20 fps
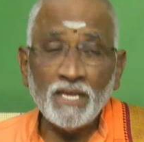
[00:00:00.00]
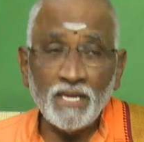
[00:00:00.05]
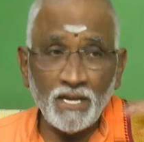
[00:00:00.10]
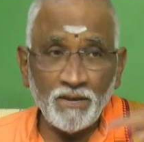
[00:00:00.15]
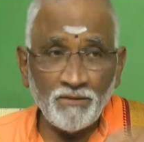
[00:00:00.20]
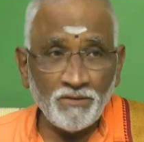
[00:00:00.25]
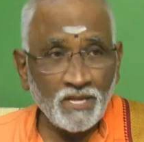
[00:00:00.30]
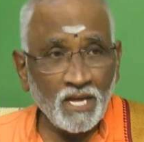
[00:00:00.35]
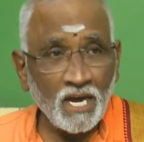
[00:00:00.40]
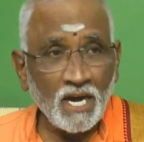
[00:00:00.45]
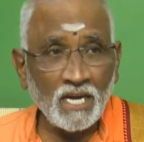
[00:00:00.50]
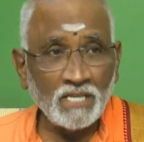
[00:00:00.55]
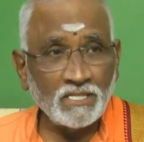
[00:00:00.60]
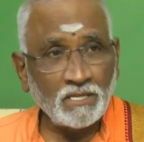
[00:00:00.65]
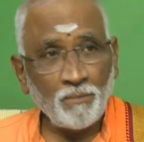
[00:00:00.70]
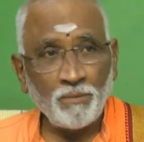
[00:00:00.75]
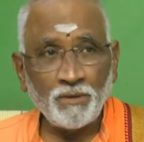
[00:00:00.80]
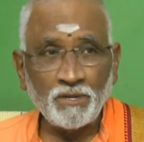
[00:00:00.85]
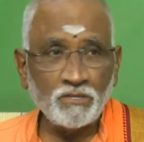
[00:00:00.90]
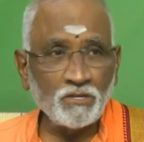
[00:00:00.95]
ఈ విధంగా
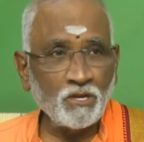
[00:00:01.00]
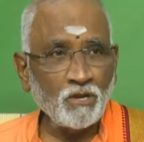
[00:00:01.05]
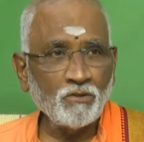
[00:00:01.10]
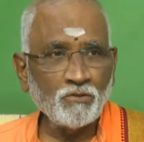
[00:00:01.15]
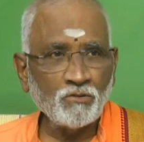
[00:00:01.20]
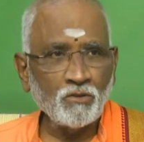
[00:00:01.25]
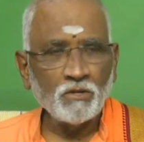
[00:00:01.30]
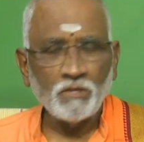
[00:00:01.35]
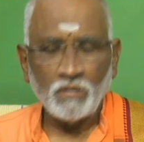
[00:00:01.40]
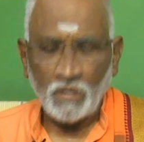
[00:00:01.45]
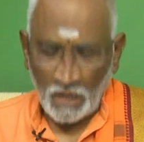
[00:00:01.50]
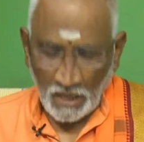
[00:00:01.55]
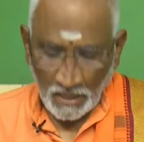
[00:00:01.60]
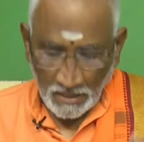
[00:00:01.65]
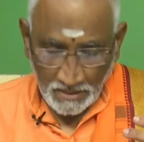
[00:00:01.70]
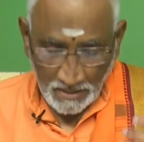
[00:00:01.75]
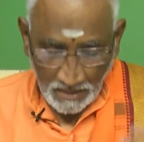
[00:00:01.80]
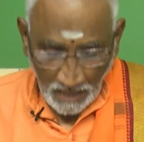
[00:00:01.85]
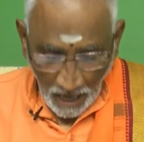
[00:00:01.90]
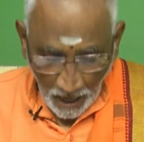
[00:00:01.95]
చెప్పడం జరుగుతుంది
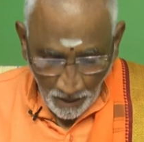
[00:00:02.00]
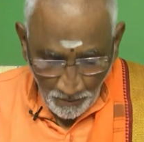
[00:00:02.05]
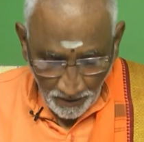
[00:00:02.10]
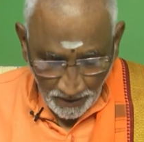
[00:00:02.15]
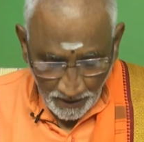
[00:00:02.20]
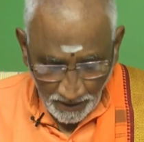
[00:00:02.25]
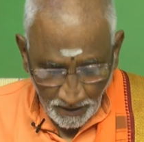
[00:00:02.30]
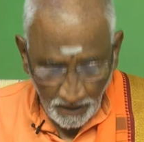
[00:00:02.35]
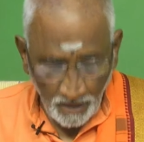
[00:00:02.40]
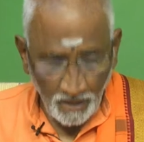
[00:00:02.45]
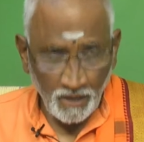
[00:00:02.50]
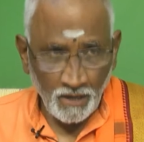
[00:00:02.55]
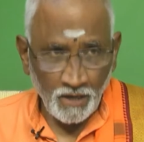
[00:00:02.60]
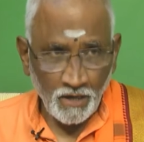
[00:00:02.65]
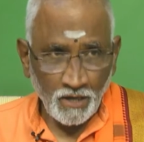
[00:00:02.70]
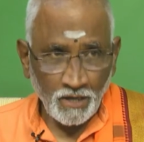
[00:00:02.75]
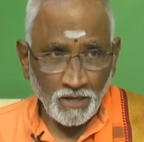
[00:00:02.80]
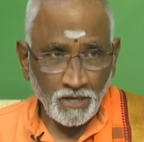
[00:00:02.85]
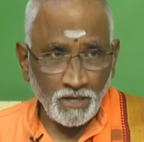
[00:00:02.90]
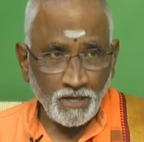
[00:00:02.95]
కాబట్టి
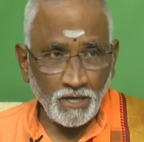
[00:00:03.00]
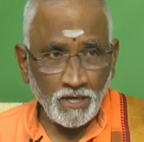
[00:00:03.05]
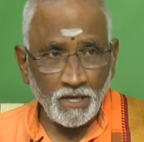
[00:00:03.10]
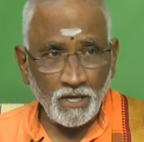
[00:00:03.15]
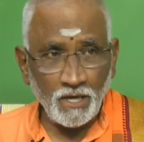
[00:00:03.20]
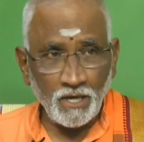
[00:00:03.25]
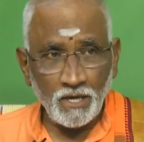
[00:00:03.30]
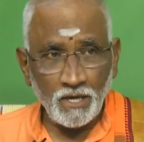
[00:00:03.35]
ఈ